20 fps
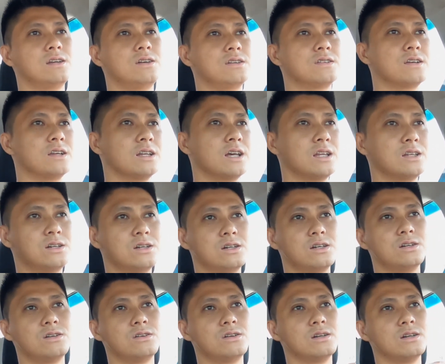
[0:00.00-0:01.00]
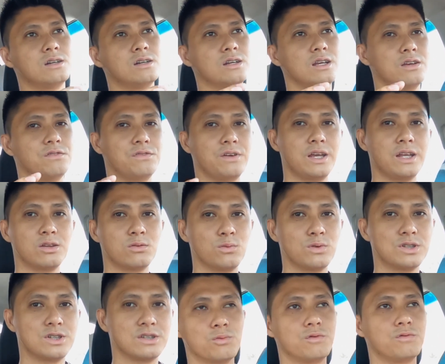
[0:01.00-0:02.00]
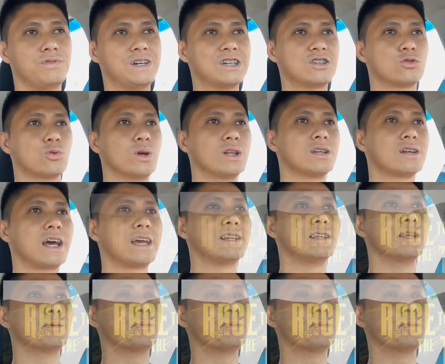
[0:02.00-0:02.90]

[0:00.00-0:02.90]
there's another event which is virtual ride